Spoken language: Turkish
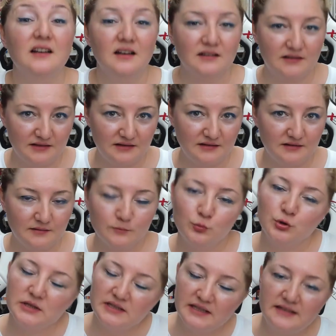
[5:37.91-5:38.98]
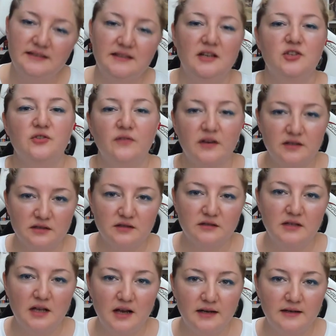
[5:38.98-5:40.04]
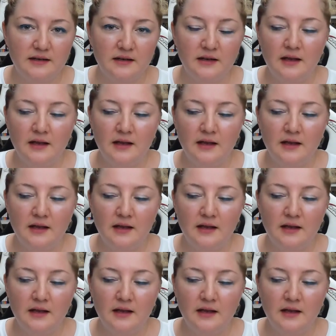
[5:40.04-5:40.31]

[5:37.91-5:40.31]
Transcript: rahat. Buna da ihtiyaç var yani.